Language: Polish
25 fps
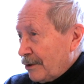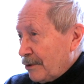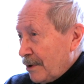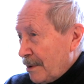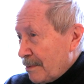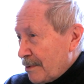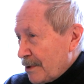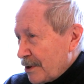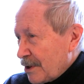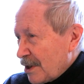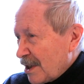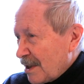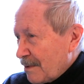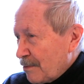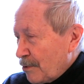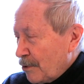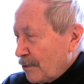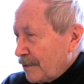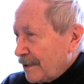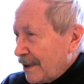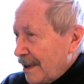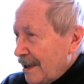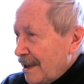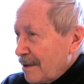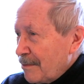który przecież był
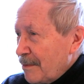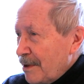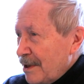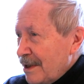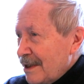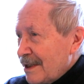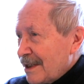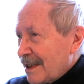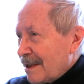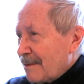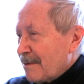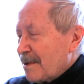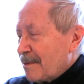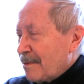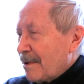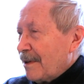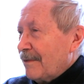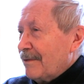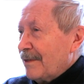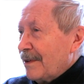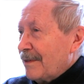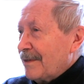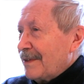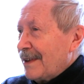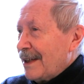wtedy ministrem
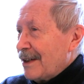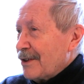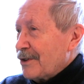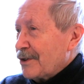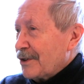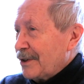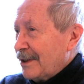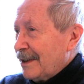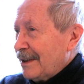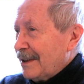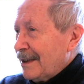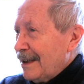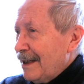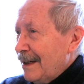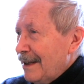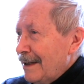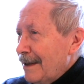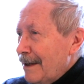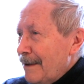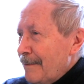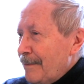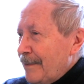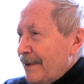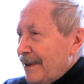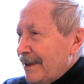spraw wewnętrznych
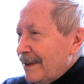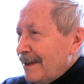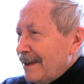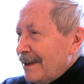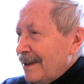e,